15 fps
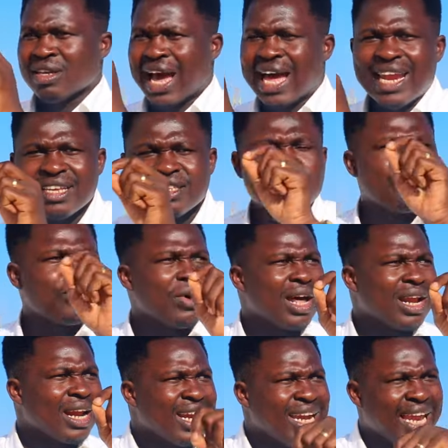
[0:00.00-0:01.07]
allez-y
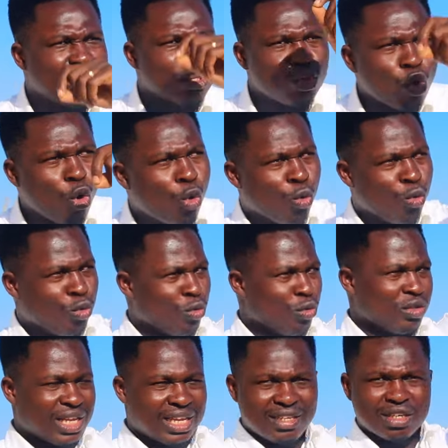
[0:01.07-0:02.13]
voir les taux.
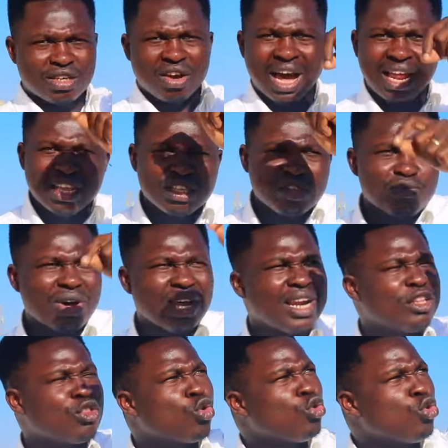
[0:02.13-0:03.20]
C'est-à-dire que allez-y voir
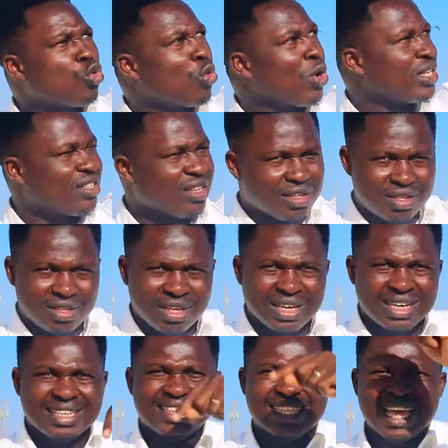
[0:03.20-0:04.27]
les taux de croissance
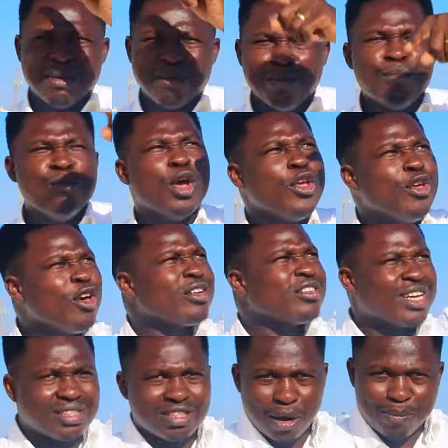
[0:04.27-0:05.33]
des
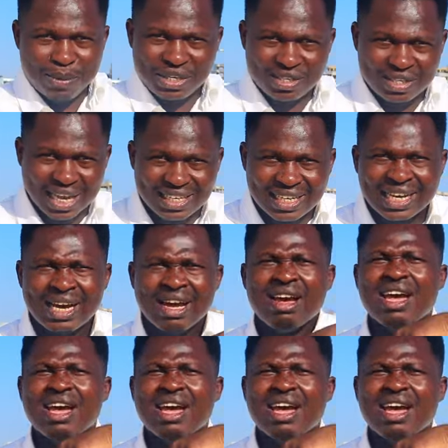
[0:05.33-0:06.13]
meilleures entreprises. C'est-à-dire que